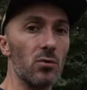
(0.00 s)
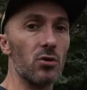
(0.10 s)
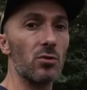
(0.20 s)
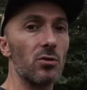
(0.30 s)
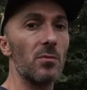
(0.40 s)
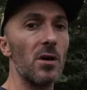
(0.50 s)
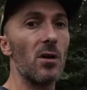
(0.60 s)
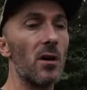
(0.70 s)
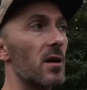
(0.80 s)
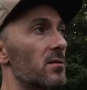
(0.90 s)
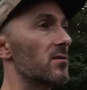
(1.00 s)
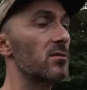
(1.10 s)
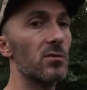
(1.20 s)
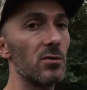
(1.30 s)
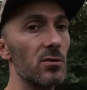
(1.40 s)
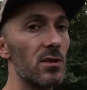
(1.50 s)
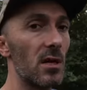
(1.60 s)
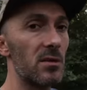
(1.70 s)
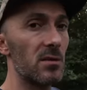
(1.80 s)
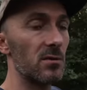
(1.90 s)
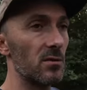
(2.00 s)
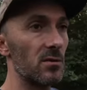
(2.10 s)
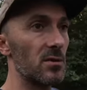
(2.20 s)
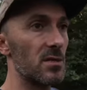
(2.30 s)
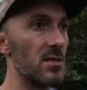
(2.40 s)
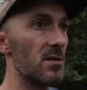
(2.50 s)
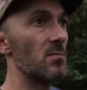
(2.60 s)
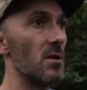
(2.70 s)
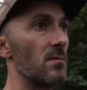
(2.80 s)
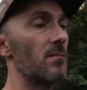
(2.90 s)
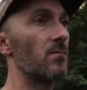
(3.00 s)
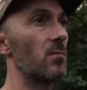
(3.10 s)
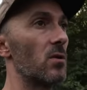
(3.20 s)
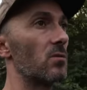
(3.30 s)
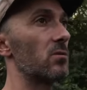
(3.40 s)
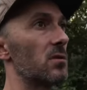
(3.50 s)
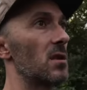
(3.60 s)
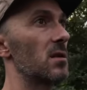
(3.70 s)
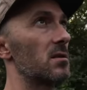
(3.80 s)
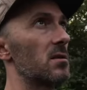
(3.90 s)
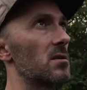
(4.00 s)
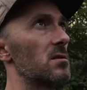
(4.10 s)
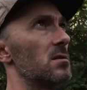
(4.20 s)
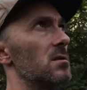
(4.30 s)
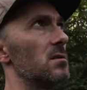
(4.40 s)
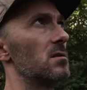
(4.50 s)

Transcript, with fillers: je suis tombé en rade de carte euh, SIM. Non, de carte SD.